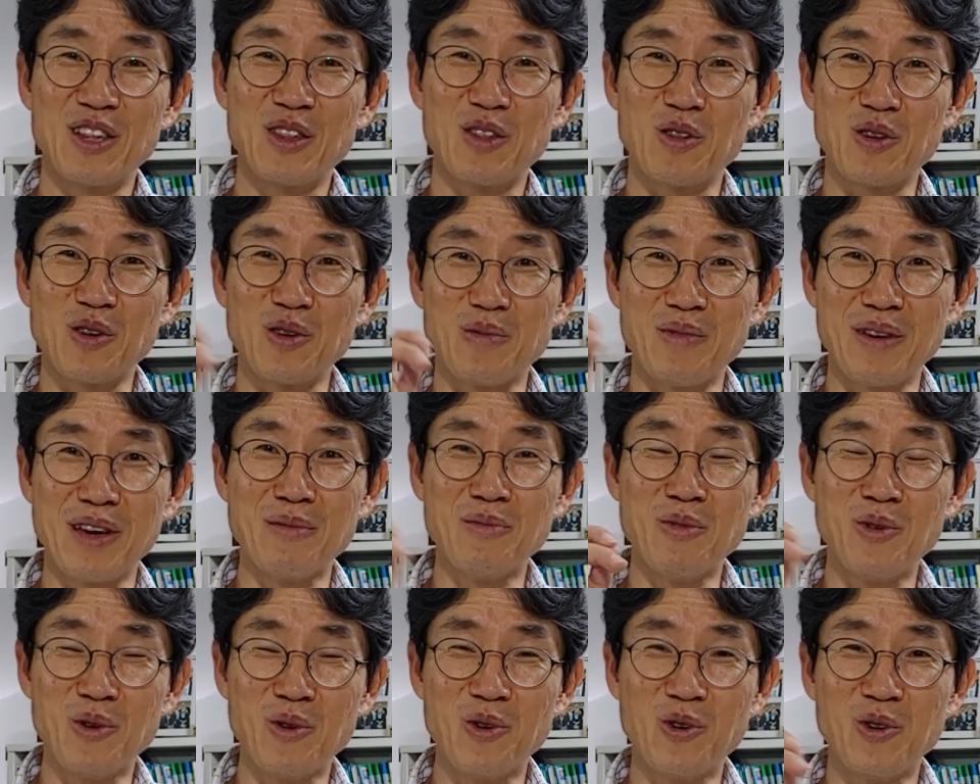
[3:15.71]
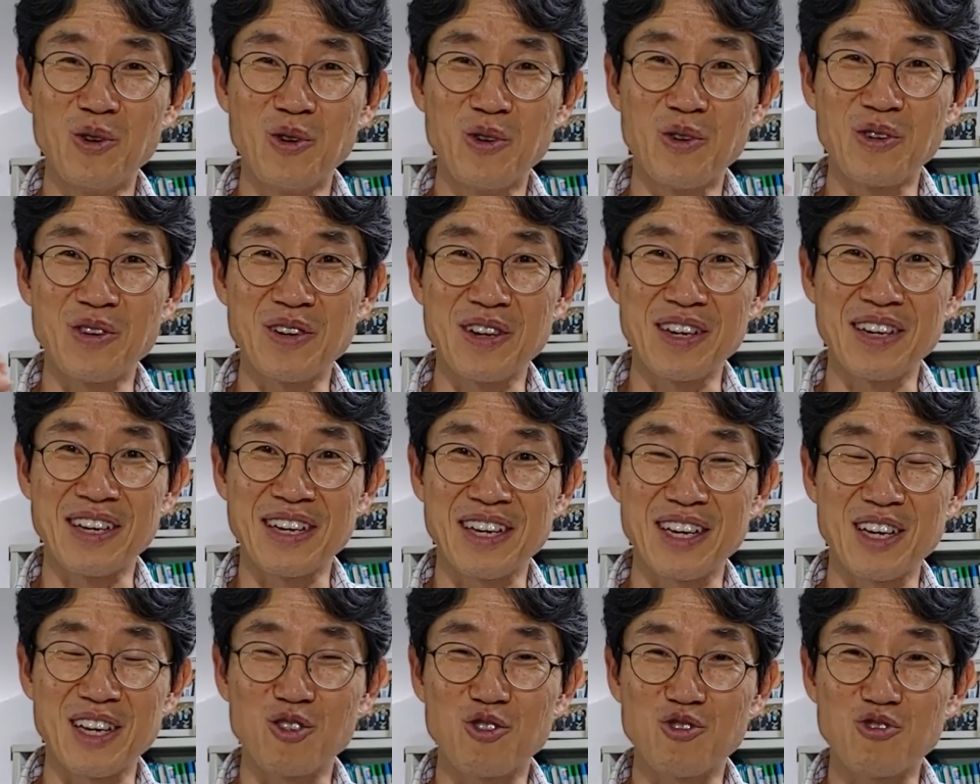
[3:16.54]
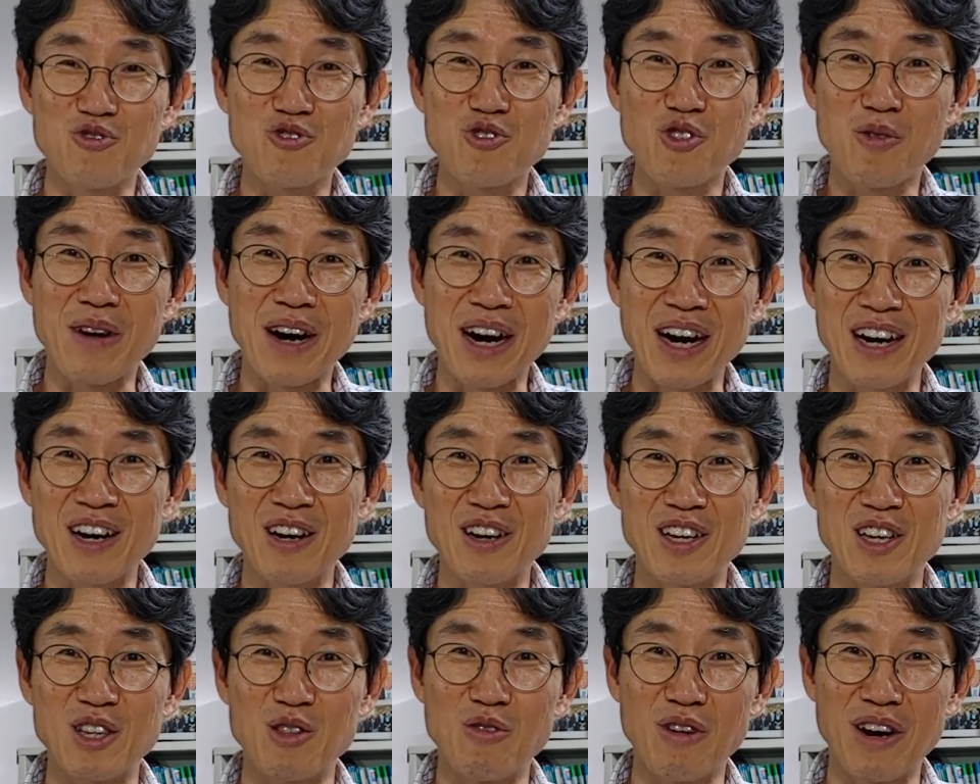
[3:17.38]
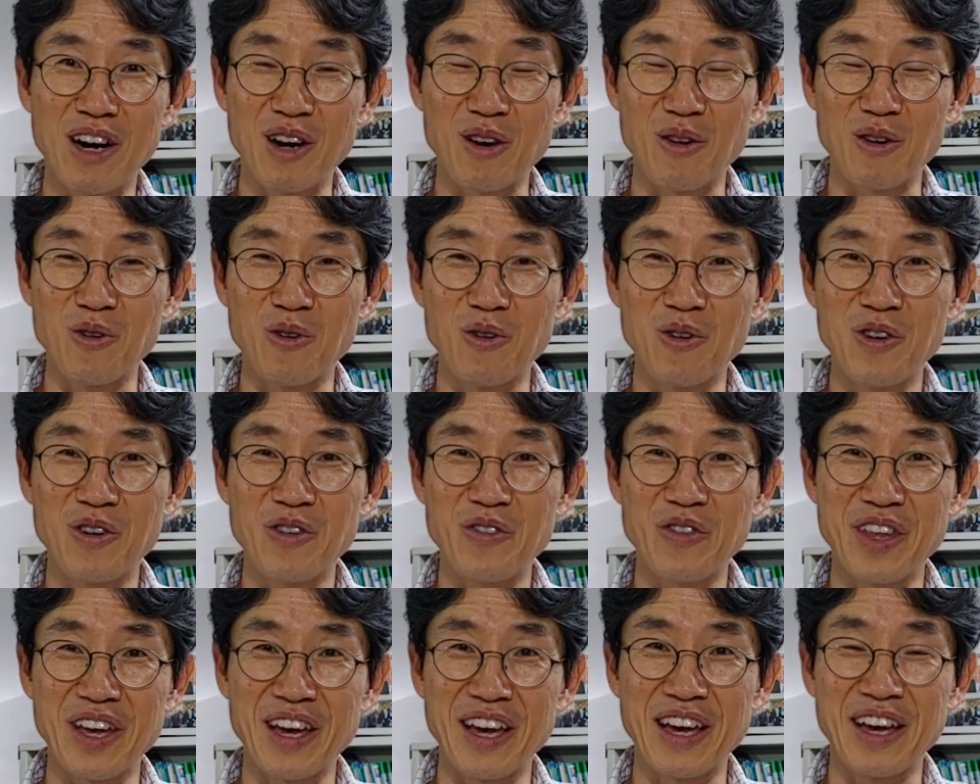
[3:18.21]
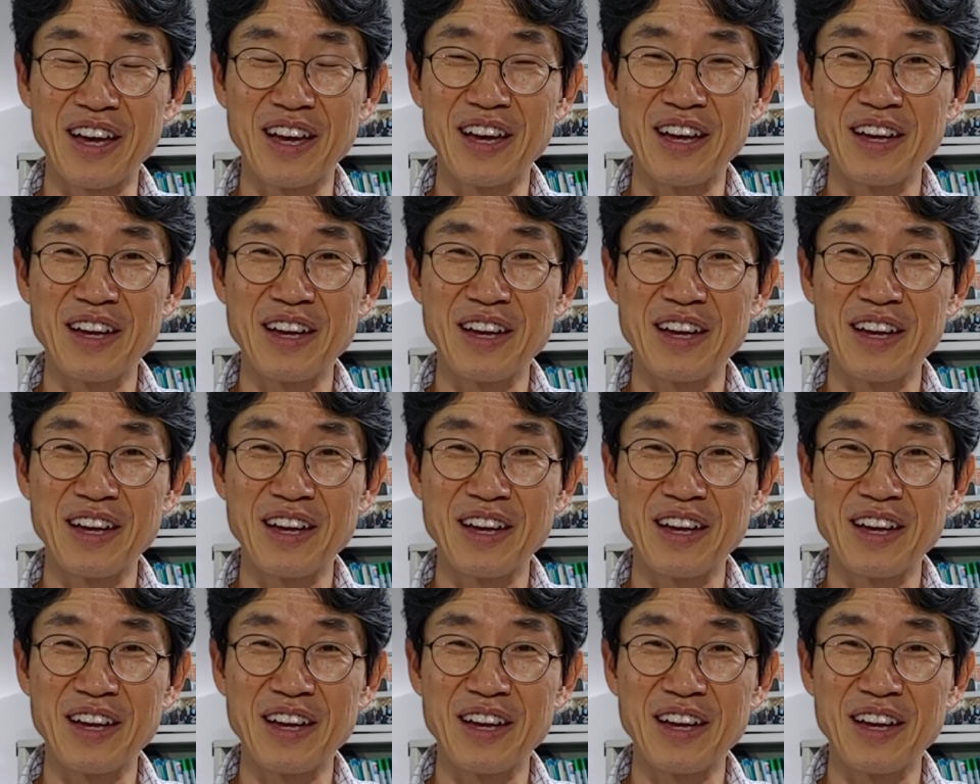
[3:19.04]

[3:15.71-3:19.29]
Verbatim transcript: 또 메모를 이렇게 주고받기도 하고, 네,